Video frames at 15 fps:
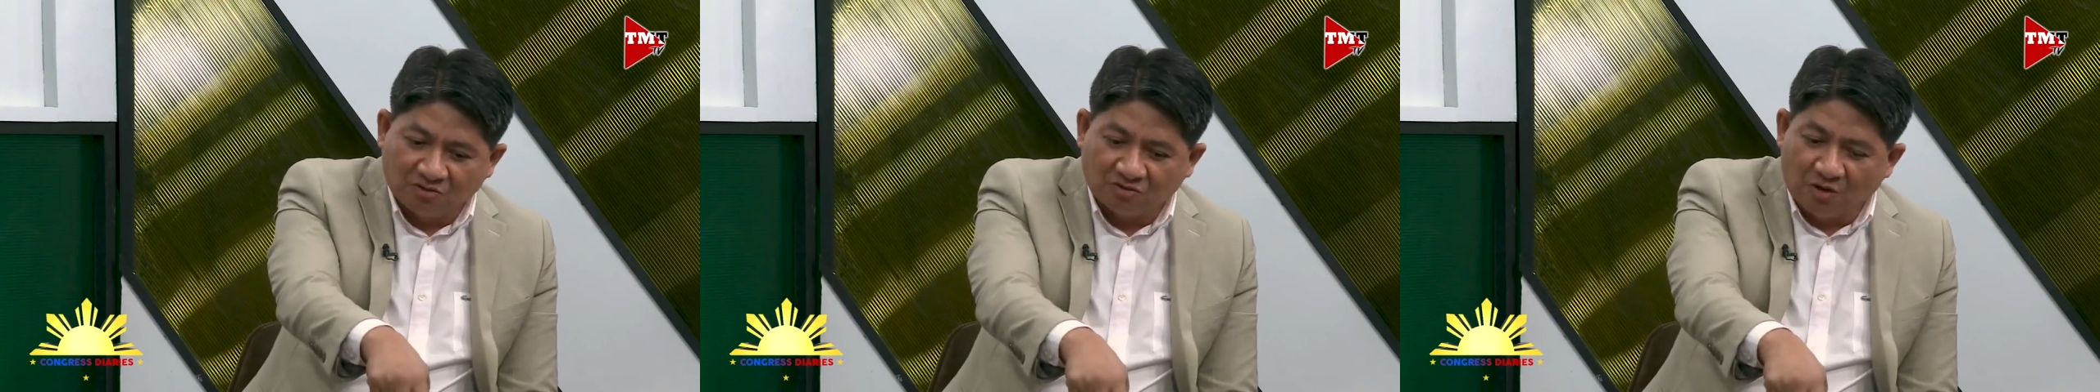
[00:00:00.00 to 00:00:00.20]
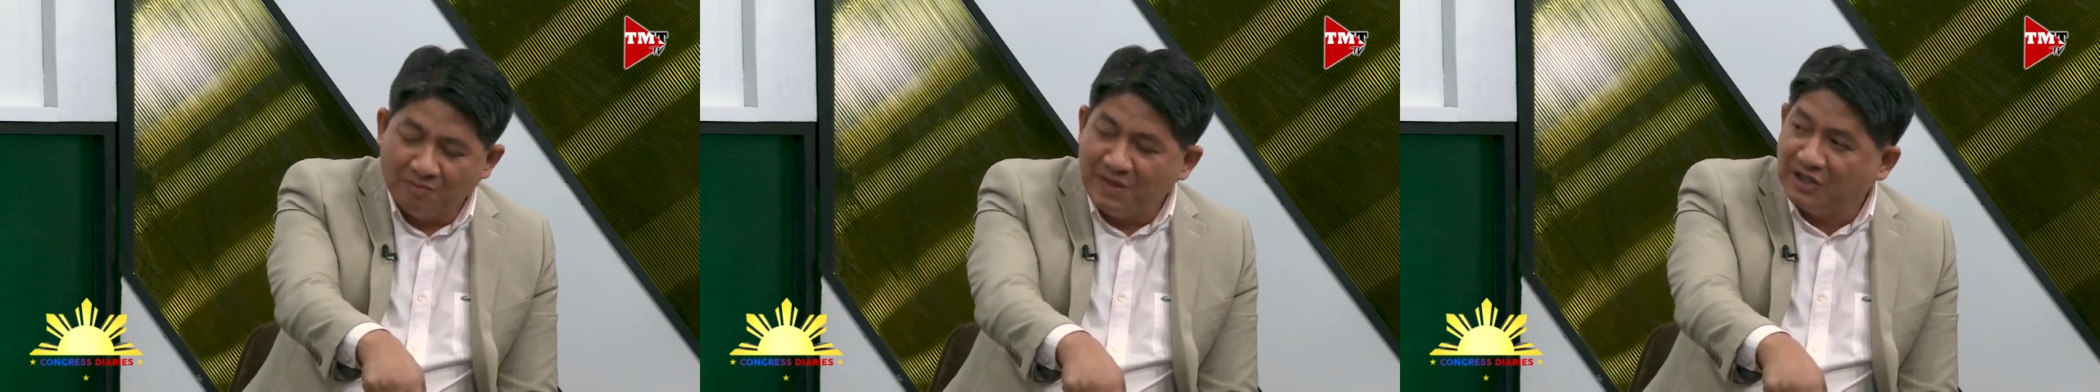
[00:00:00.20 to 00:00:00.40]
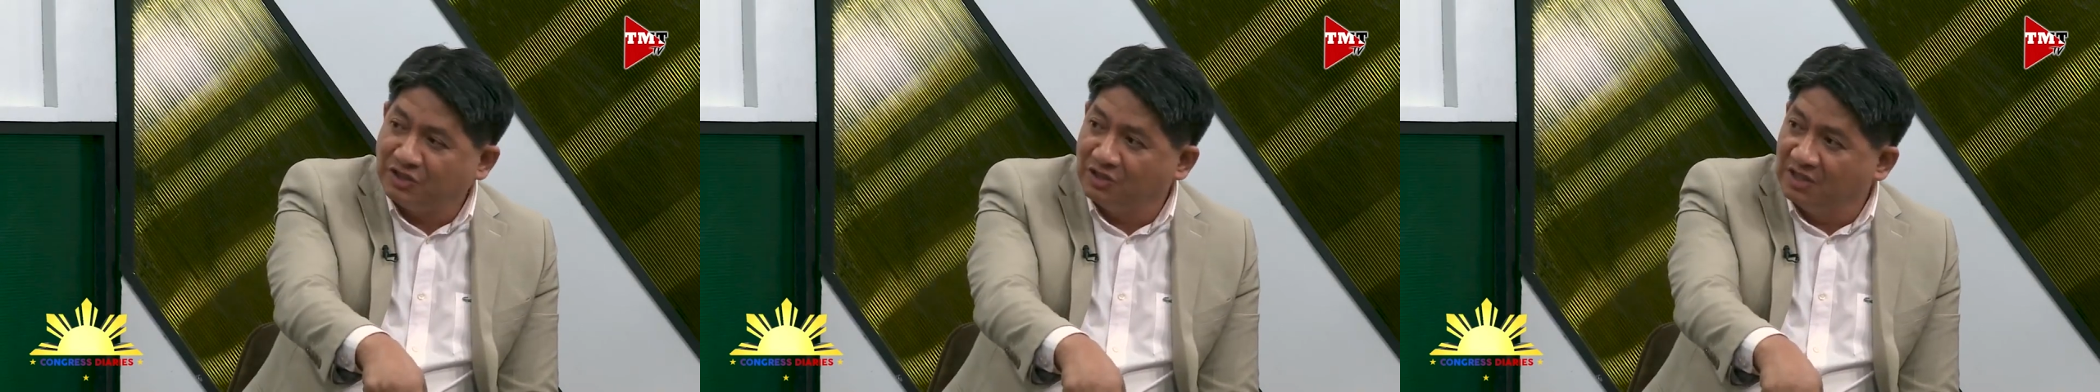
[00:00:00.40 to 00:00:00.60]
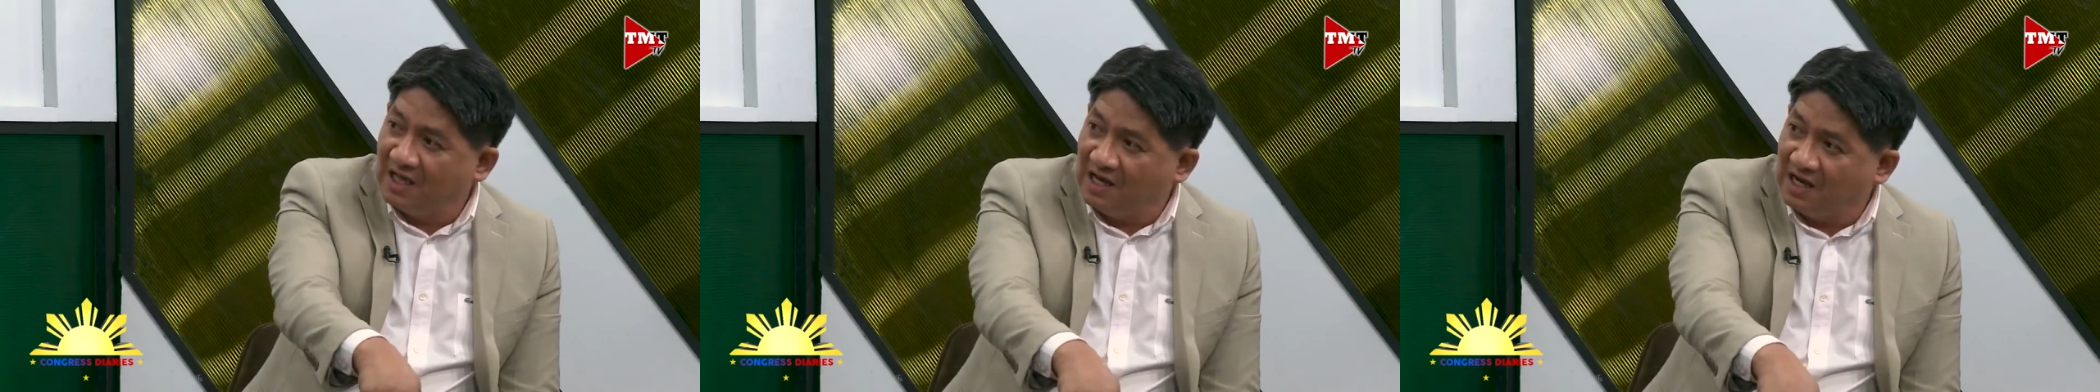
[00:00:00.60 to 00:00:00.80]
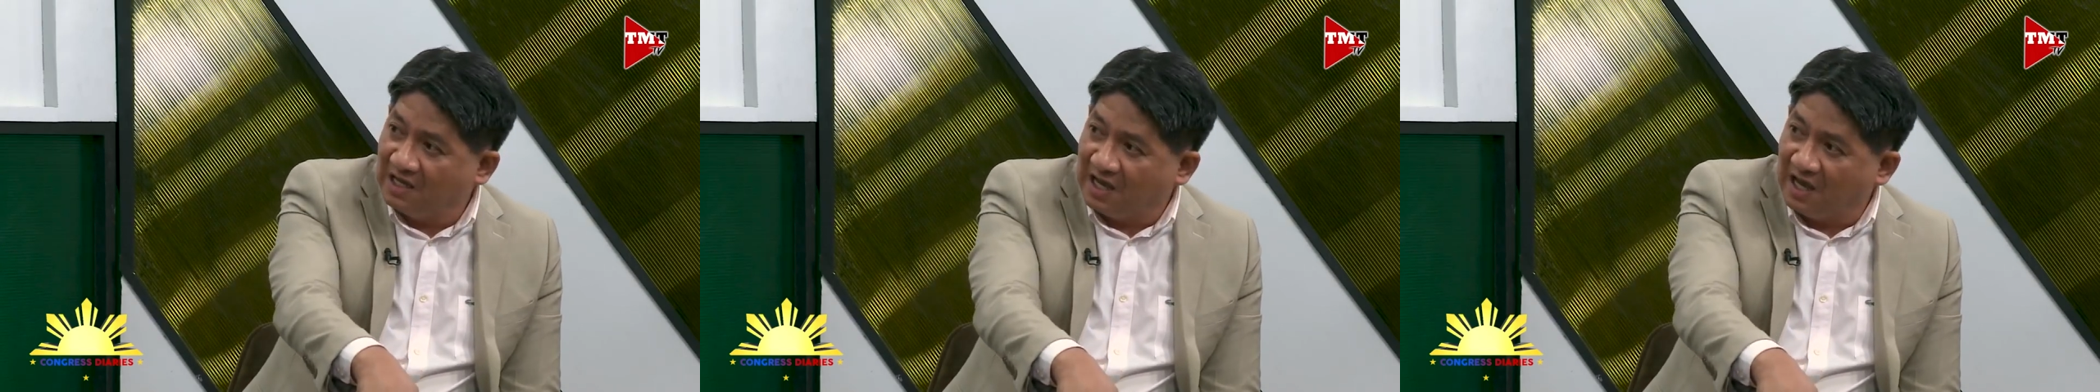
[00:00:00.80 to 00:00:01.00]
commission
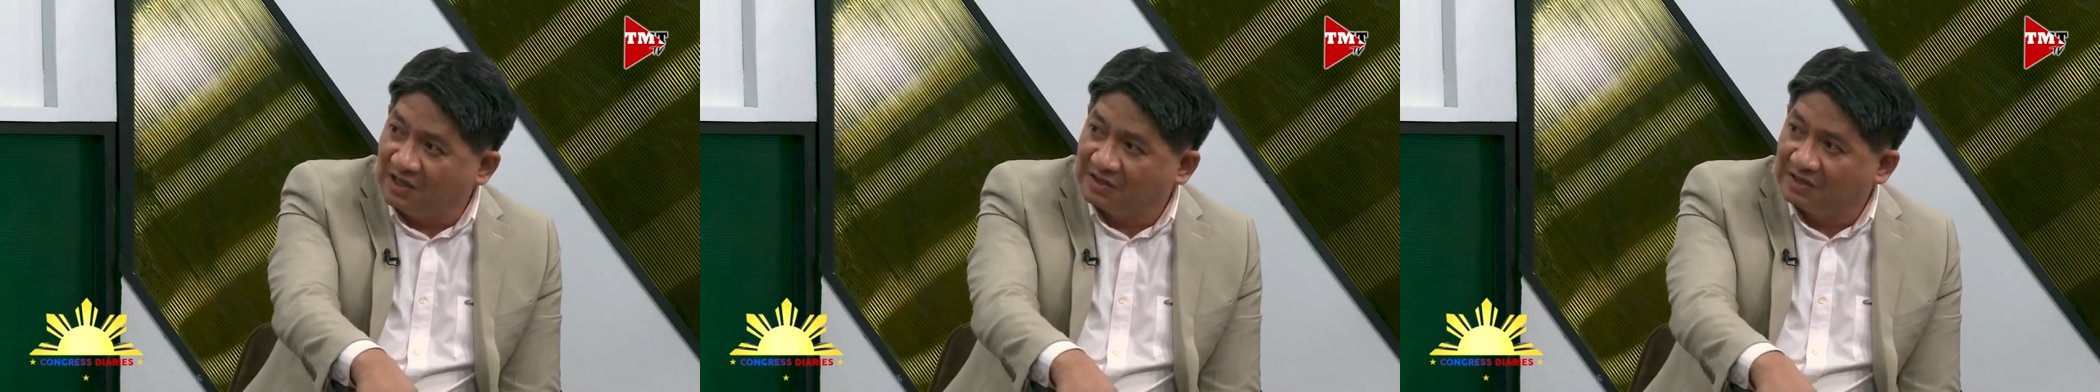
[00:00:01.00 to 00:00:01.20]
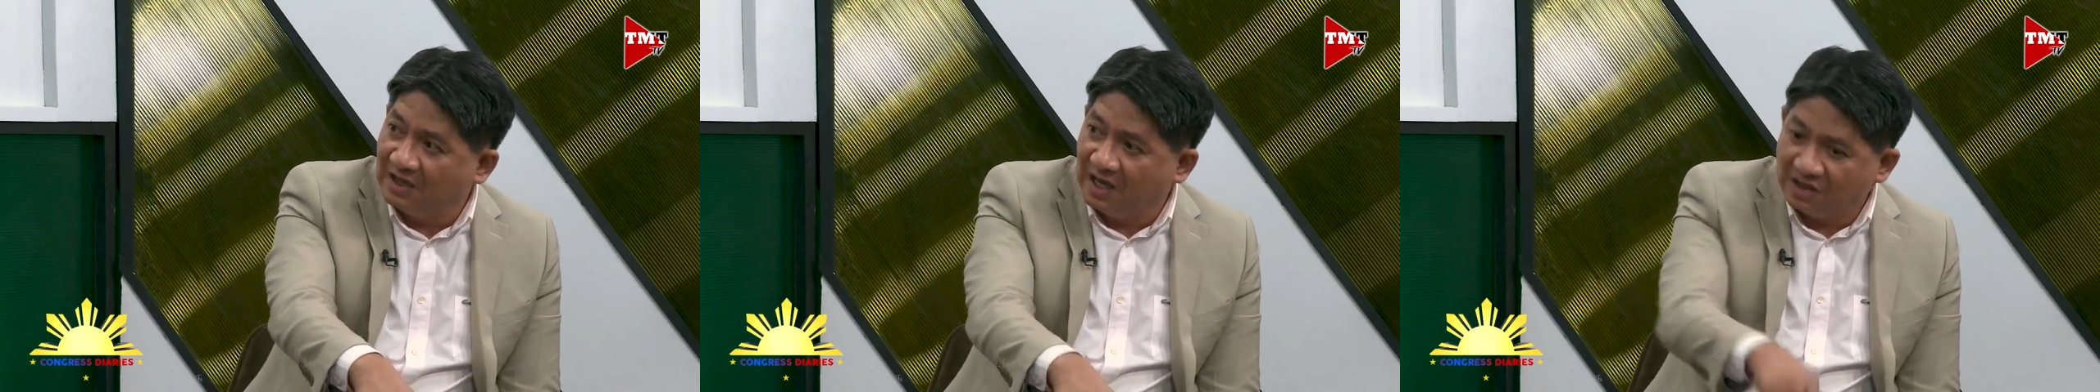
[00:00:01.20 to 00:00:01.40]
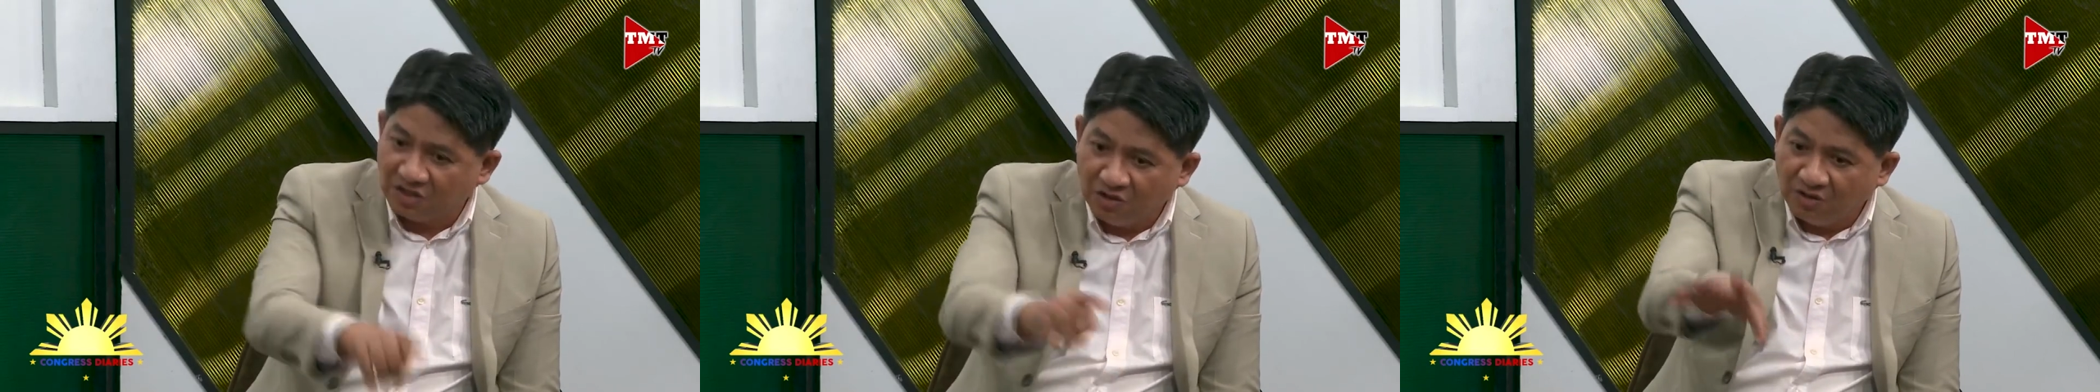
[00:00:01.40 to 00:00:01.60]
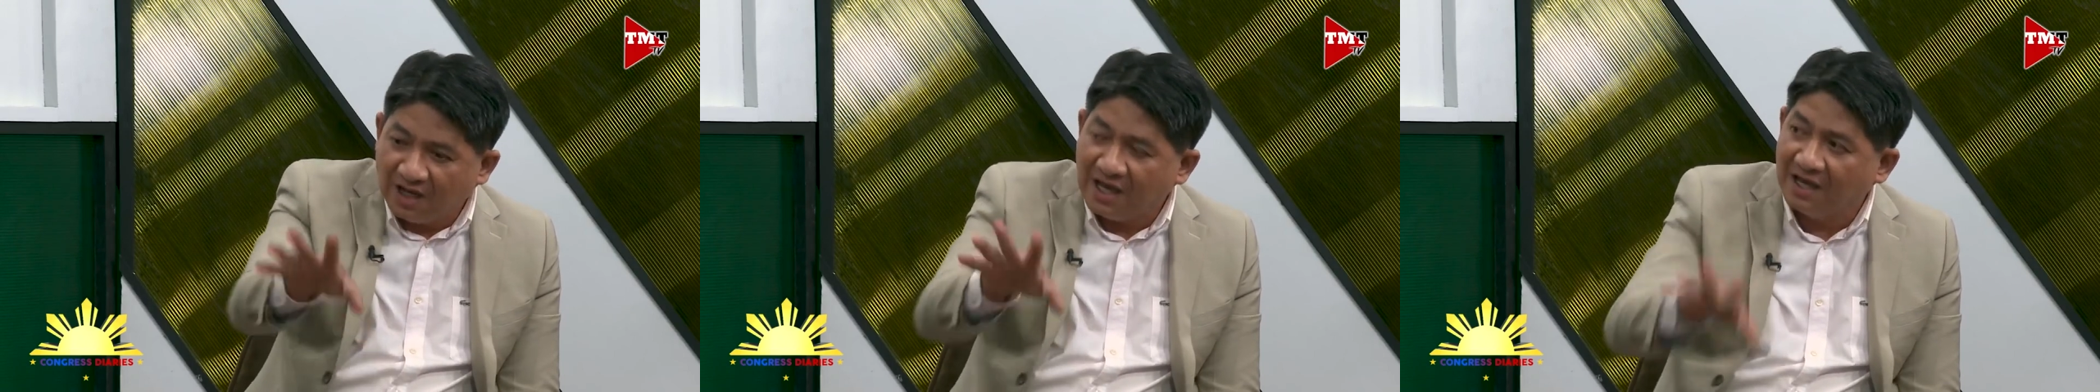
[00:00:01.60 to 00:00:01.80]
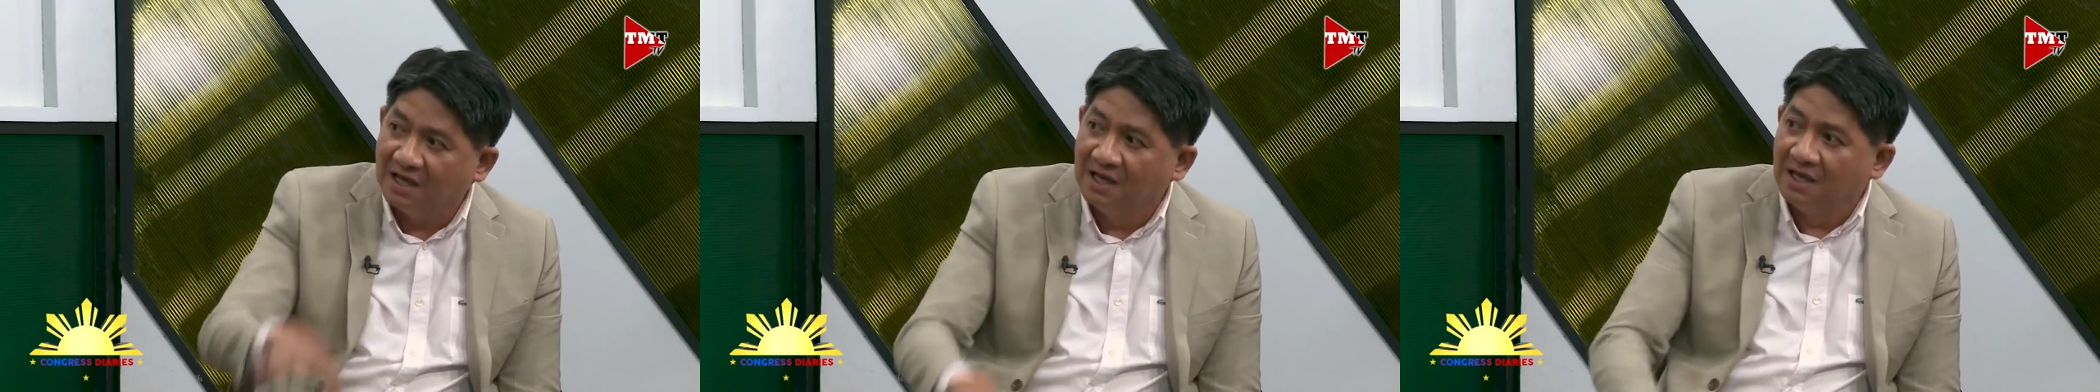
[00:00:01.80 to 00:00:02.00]
delegates. Yes. At yun
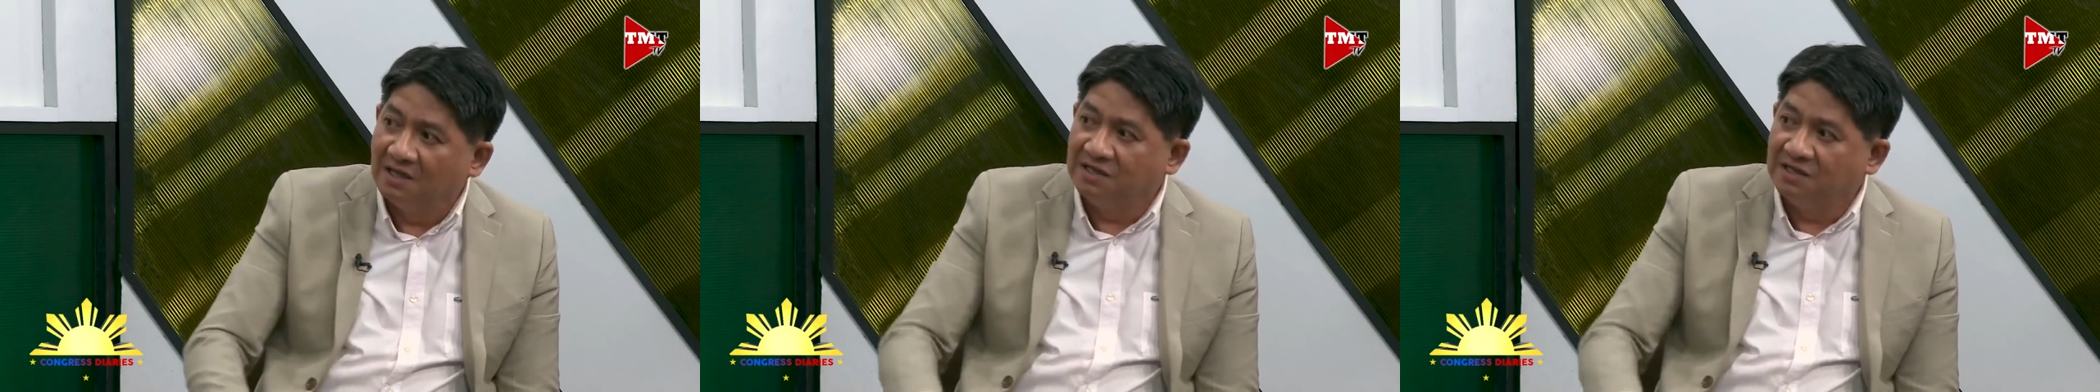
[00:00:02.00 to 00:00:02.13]
na.